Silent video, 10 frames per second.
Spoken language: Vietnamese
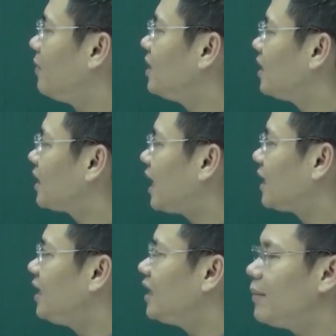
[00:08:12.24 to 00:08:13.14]
Bây giờ
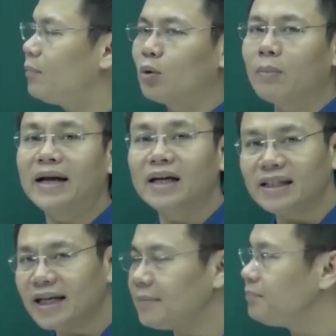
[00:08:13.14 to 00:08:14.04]
ta tính thêm một bài
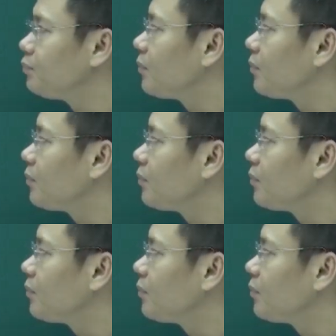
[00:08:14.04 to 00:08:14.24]
nữa nhé.